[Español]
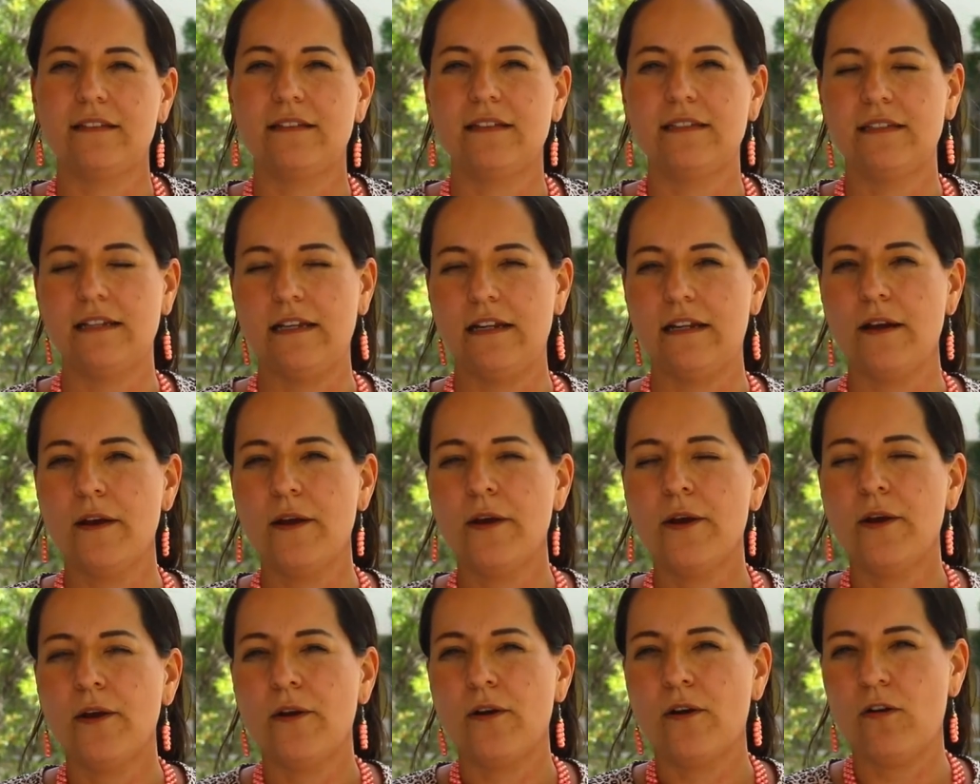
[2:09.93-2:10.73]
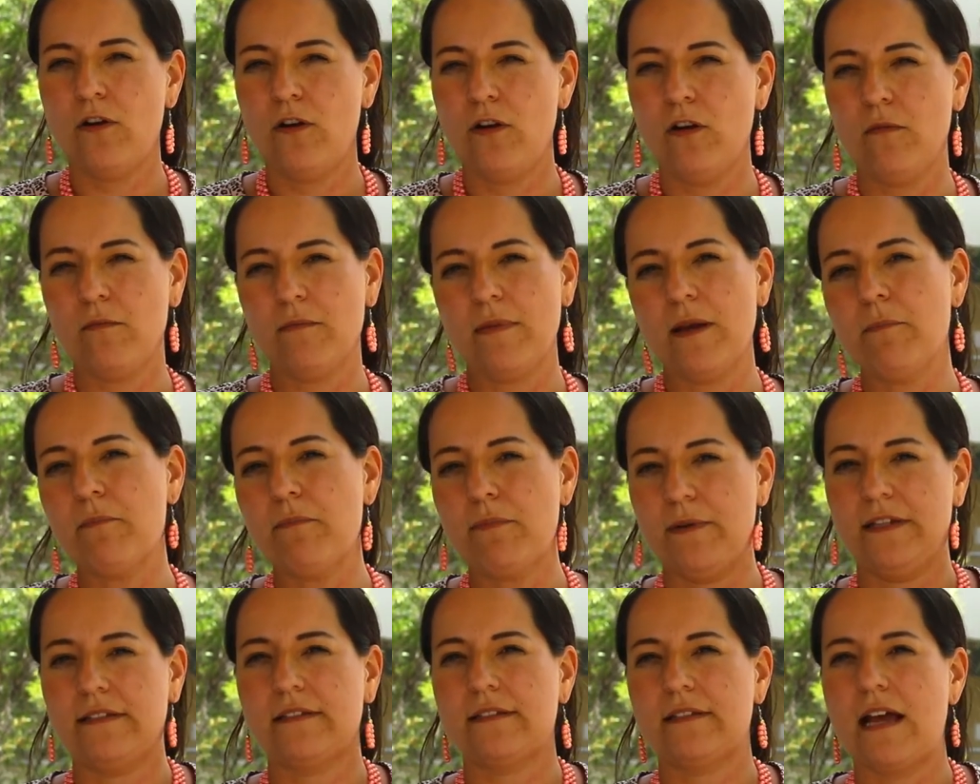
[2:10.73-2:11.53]
Es decir, Colombia
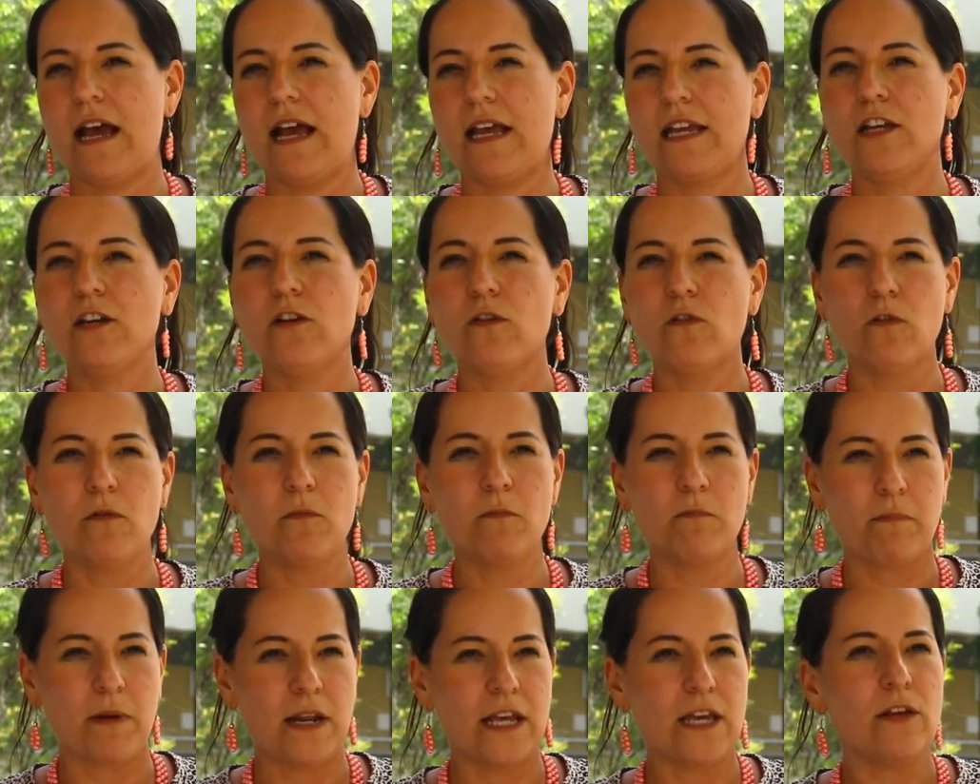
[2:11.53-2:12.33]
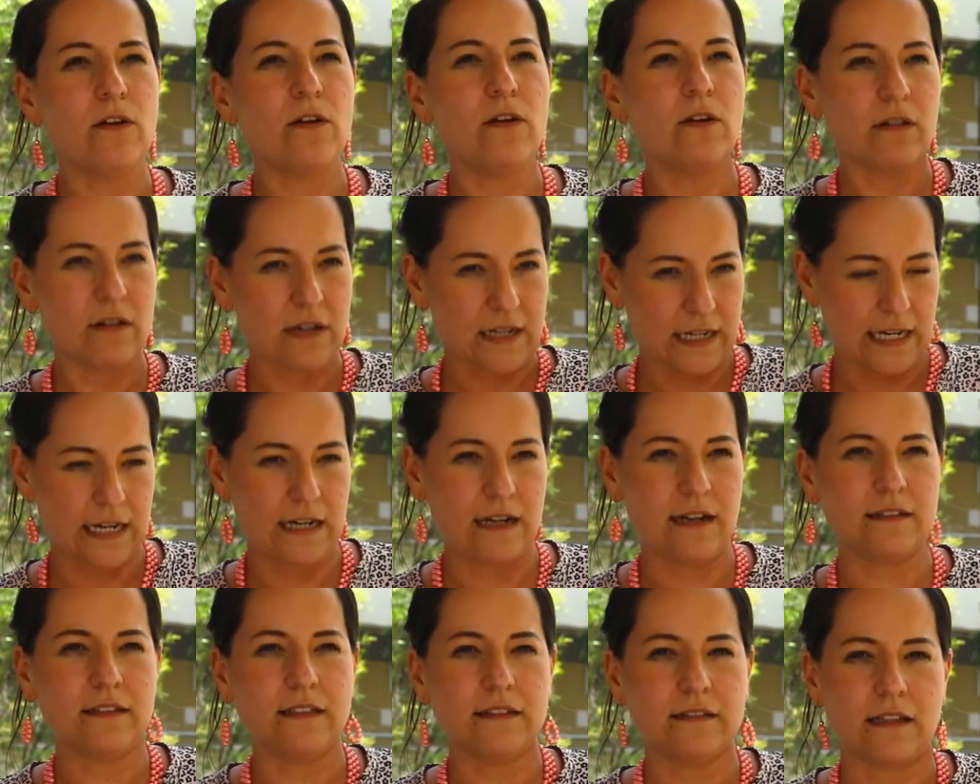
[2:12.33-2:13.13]
pues ha incumplido
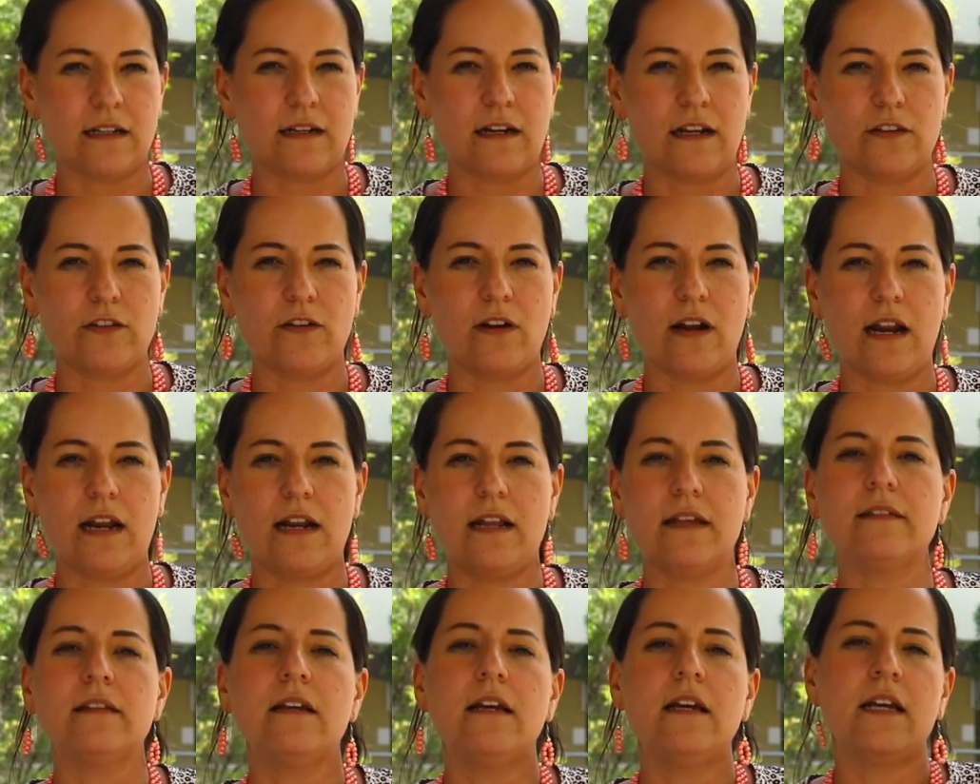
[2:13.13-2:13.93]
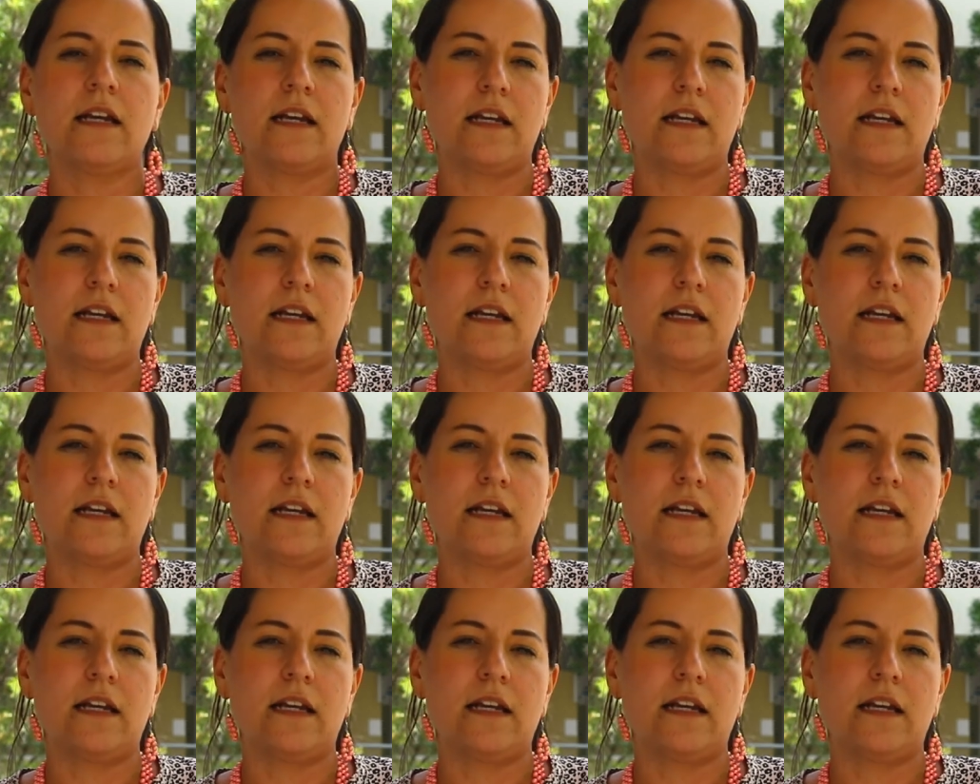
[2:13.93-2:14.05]
reglas internacionales